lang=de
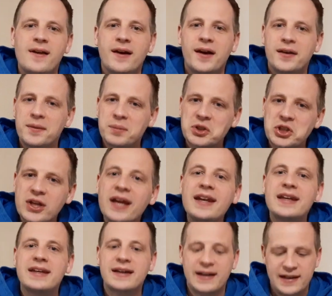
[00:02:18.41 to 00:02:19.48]
eine
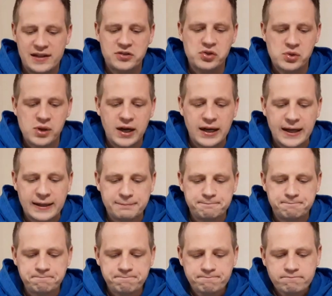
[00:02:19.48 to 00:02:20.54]
Beständigkeit zu
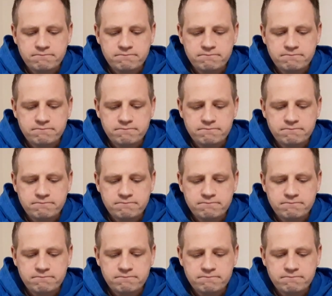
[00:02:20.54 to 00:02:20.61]
haben.